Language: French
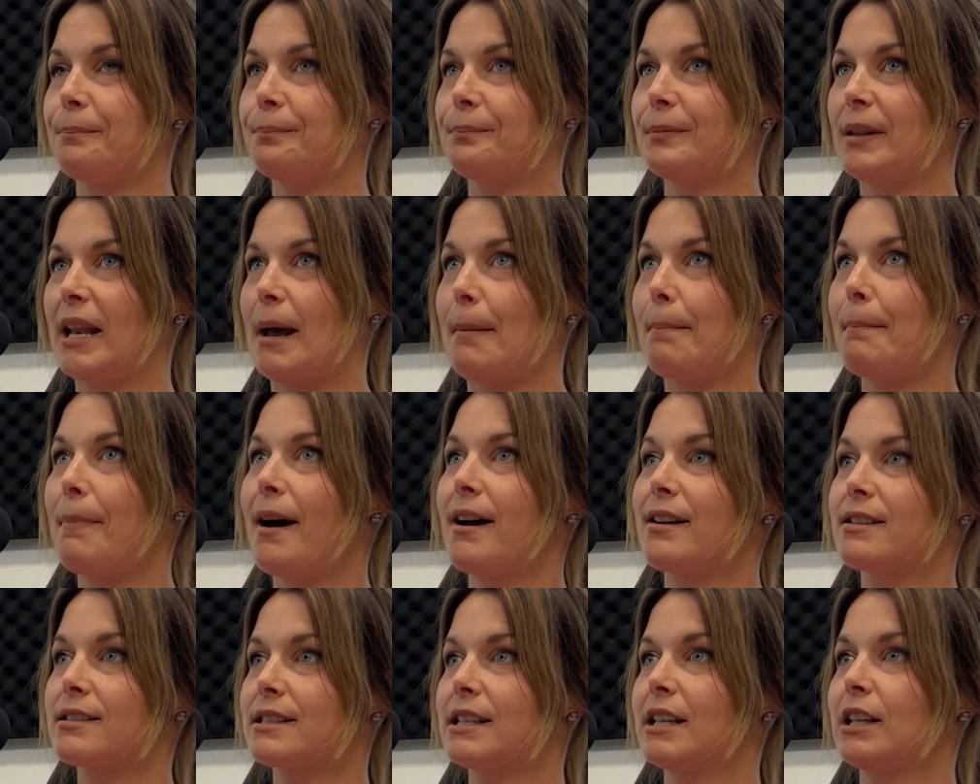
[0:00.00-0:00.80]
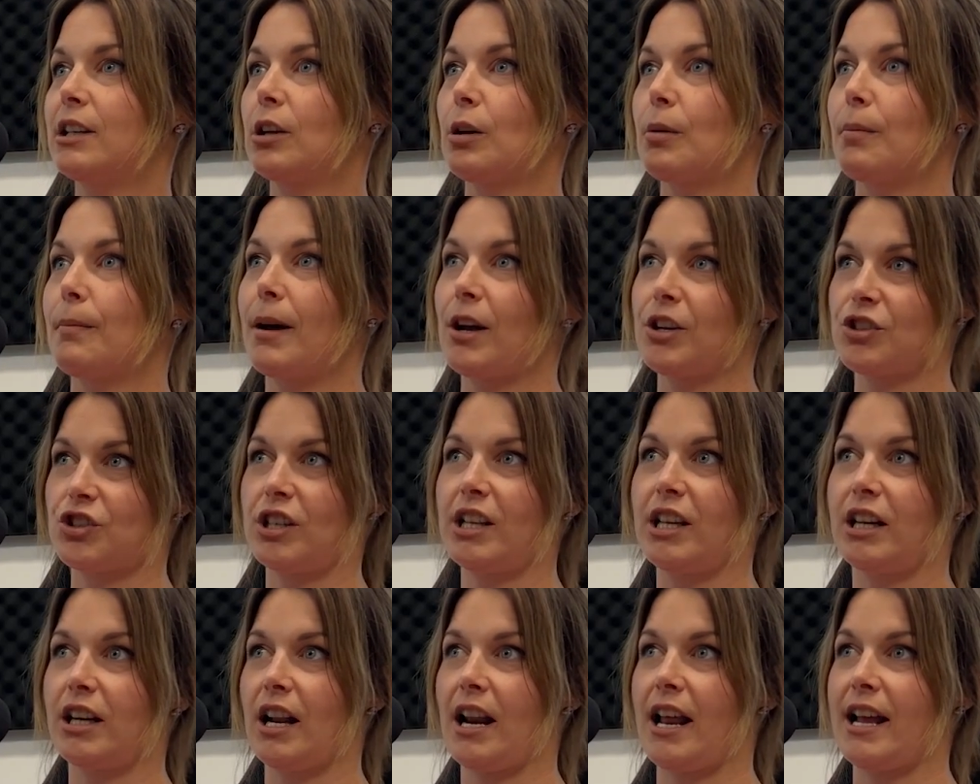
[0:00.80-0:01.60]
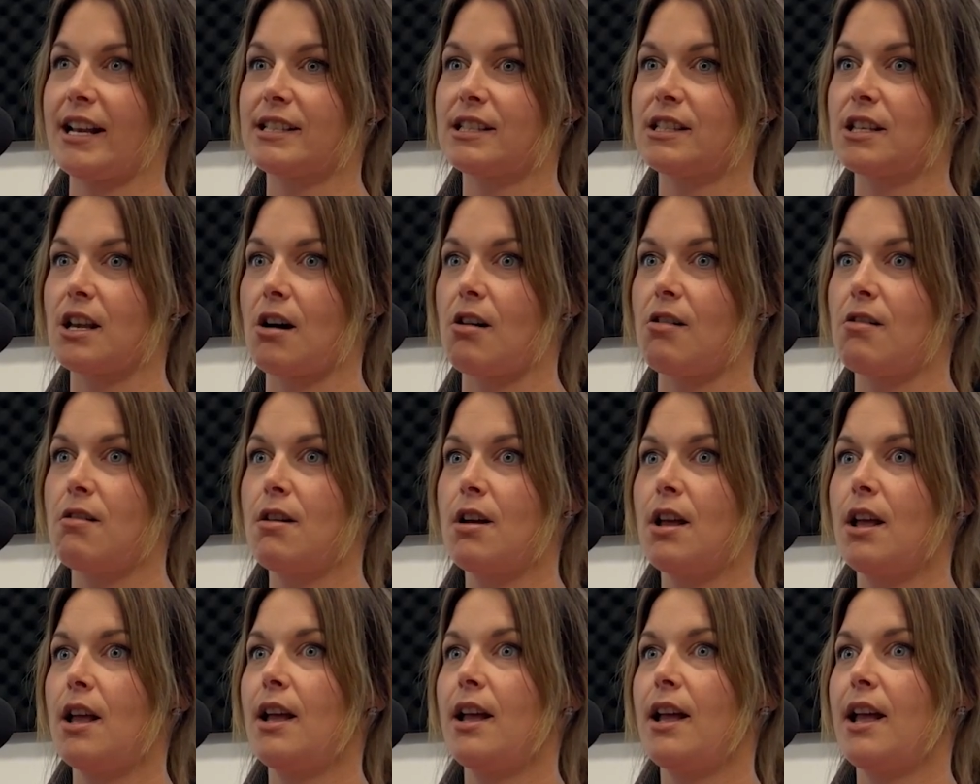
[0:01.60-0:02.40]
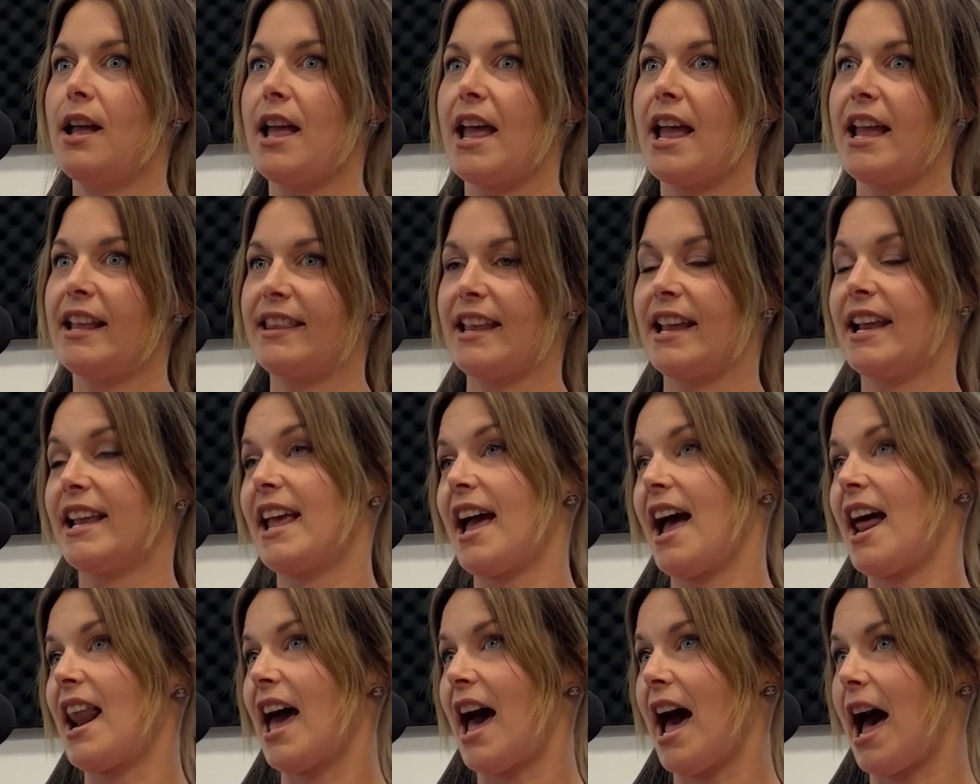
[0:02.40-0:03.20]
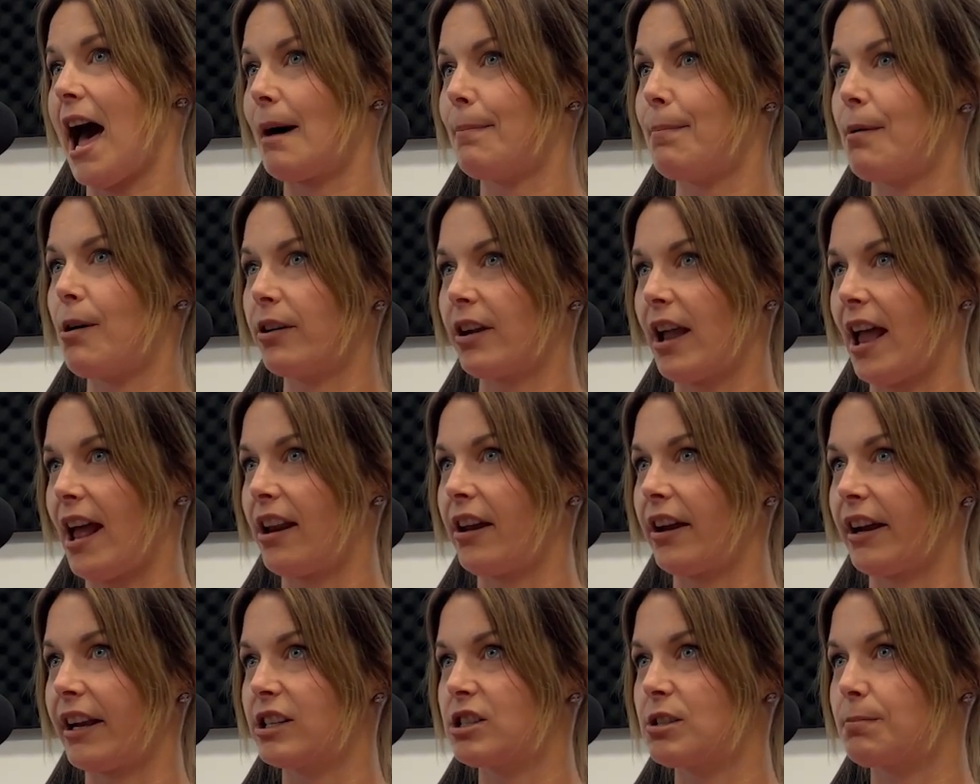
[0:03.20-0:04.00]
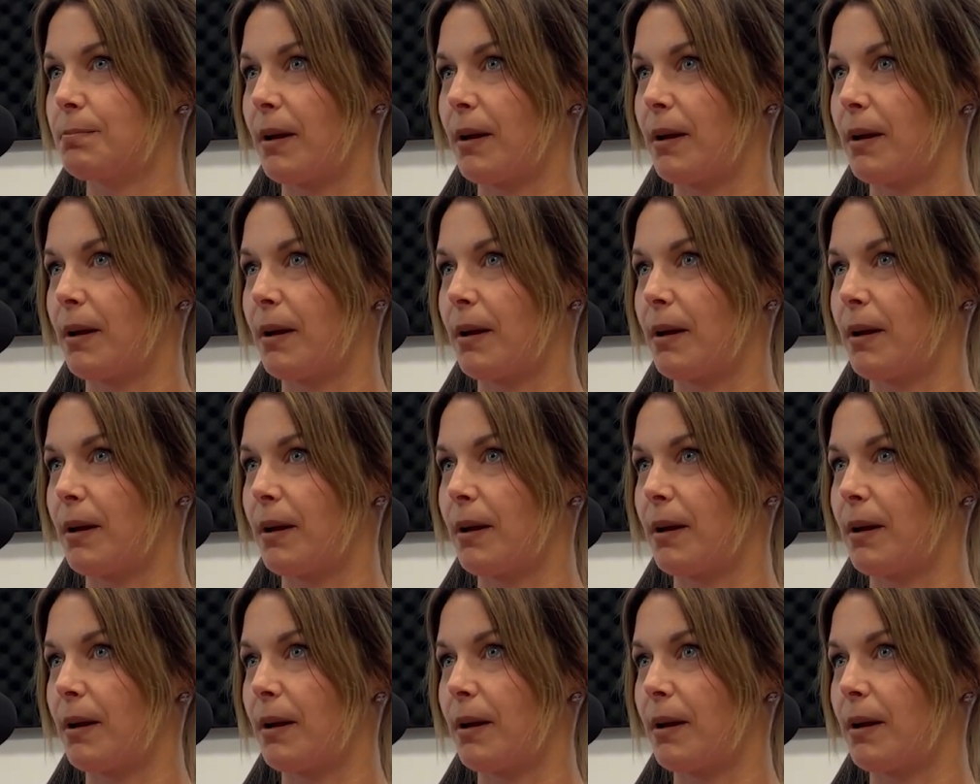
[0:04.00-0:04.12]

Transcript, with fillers: la, pensée que manger des collations est égal à apport calorique